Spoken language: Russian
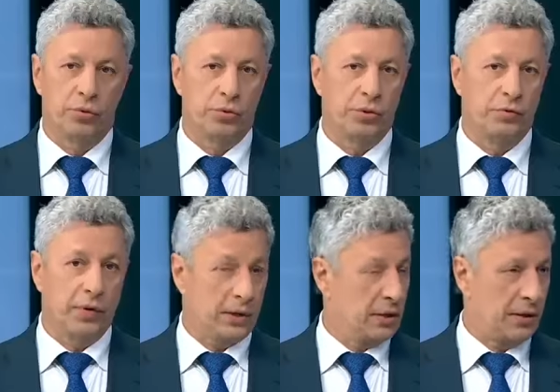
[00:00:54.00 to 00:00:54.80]
очень
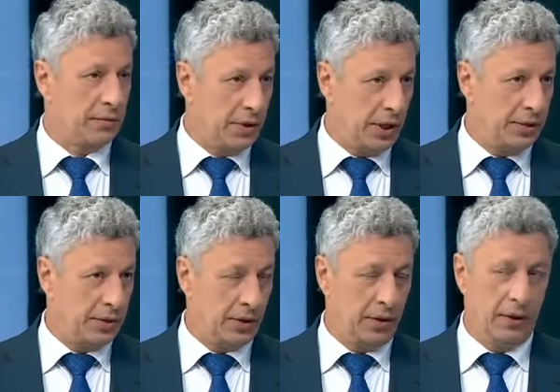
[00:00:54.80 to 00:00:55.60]
важная
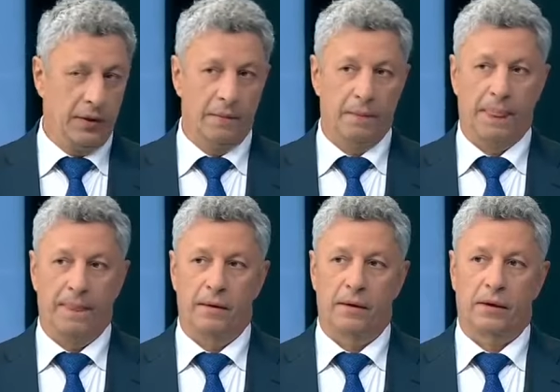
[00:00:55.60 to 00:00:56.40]
встреча,
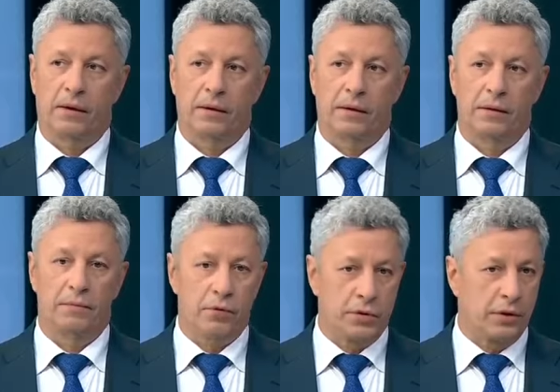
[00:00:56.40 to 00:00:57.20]
так как это не
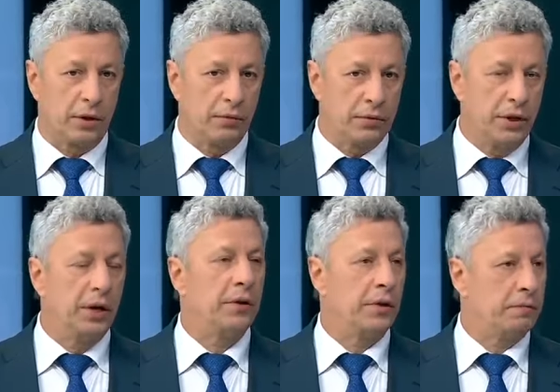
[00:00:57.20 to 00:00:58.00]
просто там вот
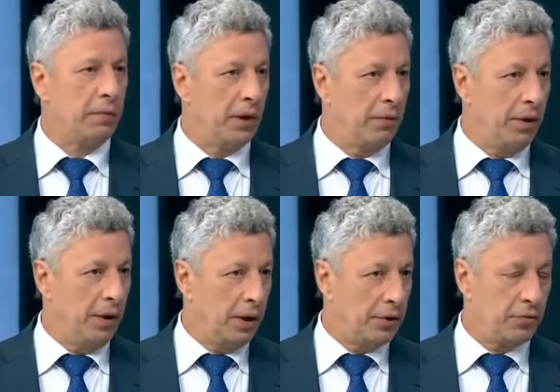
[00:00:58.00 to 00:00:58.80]
встретились,
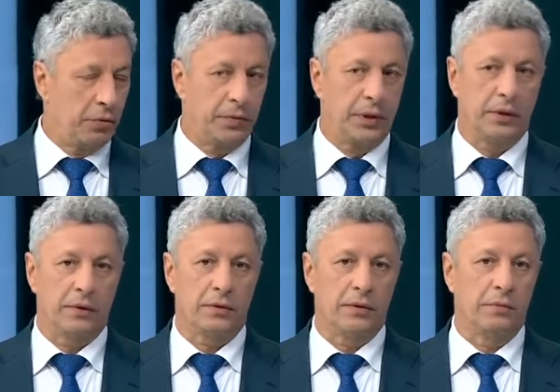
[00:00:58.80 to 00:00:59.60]
поговорили о чем-то, это
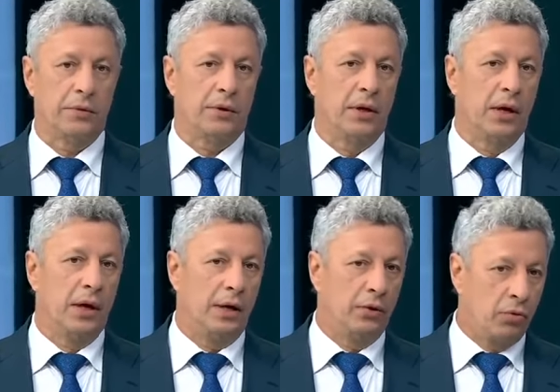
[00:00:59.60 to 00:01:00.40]
должна быть
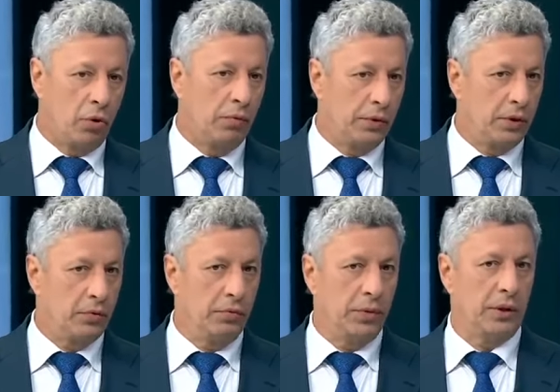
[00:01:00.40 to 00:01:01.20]
итоговый
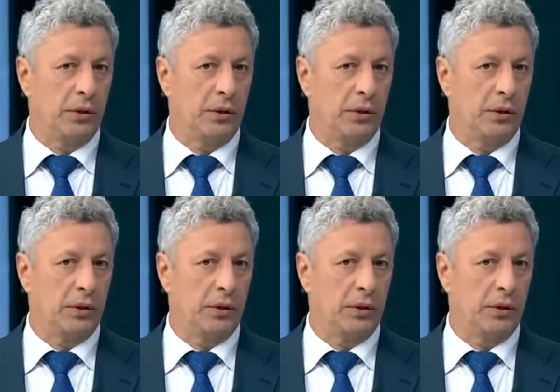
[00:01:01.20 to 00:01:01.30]
документ,